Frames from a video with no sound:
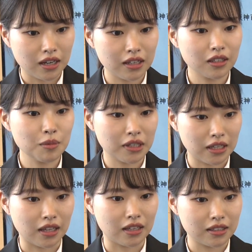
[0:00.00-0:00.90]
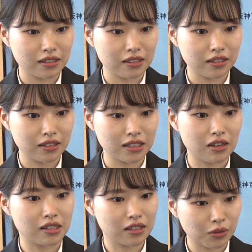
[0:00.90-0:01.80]
改めて
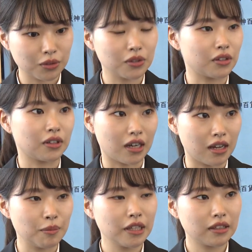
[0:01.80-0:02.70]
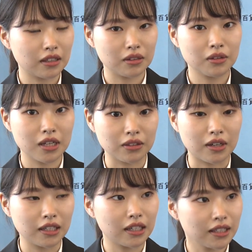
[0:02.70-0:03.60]
幸せなことというかめあ
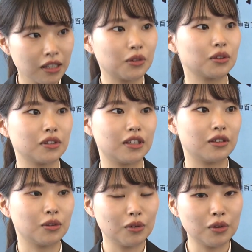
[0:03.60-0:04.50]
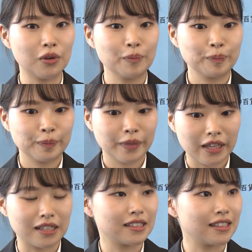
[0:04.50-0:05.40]
のありがたいことっていうのを
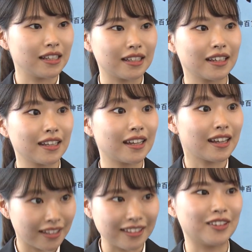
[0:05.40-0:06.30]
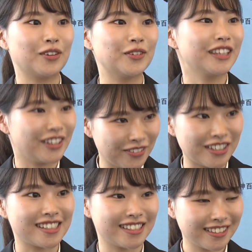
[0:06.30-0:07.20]
感じていただけたらなと思っており
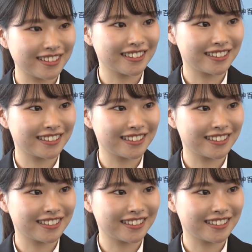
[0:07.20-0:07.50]
ます。